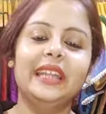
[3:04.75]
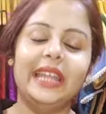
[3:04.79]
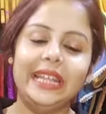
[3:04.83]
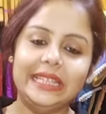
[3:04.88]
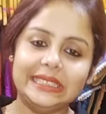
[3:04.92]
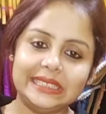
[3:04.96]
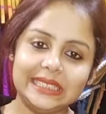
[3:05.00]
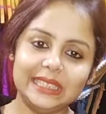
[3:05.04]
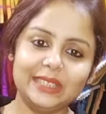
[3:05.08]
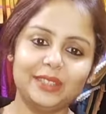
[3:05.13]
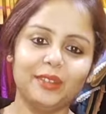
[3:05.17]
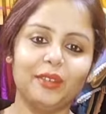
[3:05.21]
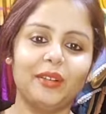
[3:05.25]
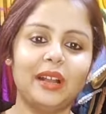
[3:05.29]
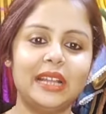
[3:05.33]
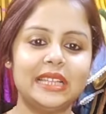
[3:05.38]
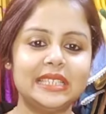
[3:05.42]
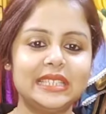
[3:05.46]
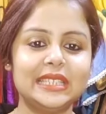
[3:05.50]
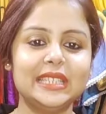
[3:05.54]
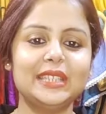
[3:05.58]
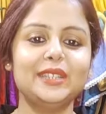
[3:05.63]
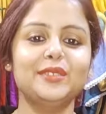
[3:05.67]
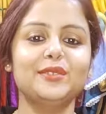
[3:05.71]
এসি তো
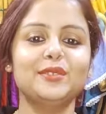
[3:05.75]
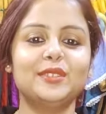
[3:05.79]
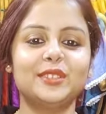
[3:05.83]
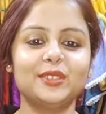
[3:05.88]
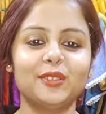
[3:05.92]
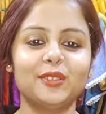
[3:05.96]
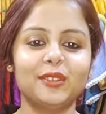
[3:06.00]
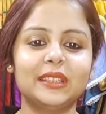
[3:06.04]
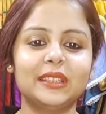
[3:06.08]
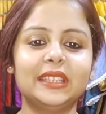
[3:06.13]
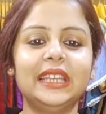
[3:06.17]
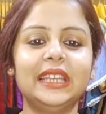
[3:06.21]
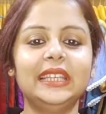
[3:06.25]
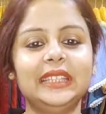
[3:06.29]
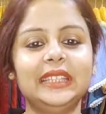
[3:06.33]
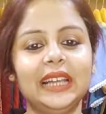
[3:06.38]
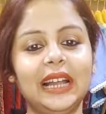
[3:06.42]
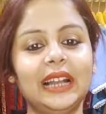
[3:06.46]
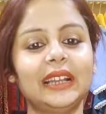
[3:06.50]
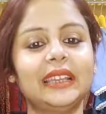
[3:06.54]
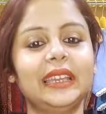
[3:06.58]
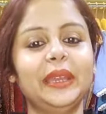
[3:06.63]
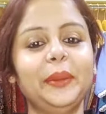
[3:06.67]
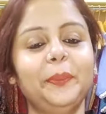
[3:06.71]
কন্টিনিউ চলতেই
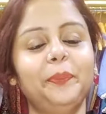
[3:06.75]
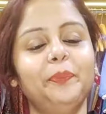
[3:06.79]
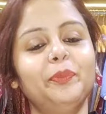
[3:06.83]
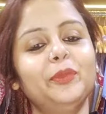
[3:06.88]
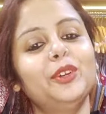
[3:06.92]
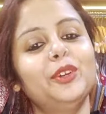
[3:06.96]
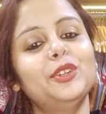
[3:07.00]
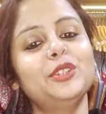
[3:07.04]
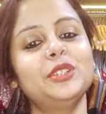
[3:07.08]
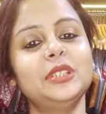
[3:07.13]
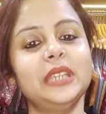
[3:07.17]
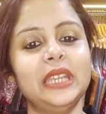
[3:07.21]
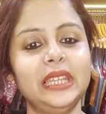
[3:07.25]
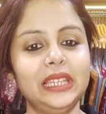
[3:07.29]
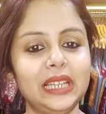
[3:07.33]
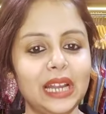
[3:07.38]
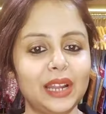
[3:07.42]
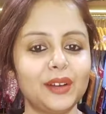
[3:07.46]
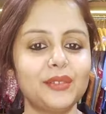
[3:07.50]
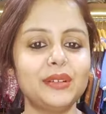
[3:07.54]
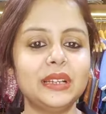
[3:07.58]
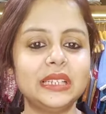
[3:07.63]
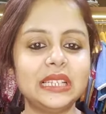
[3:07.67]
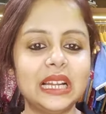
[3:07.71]
থাকে তো সেই
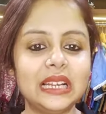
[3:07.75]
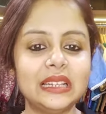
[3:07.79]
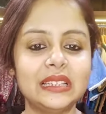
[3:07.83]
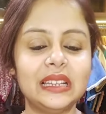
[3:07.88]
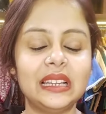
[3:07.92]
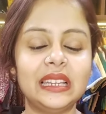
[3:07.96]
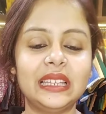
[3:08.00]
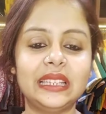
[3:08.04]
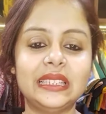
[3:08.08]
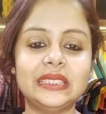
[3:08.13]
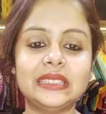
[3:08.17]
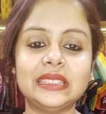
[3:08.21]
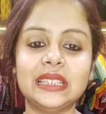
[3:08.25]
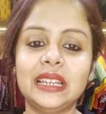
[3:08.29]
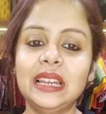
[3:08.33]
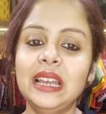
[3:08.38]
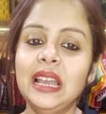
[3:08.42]
কারণে ঠান্ডা লেগেছে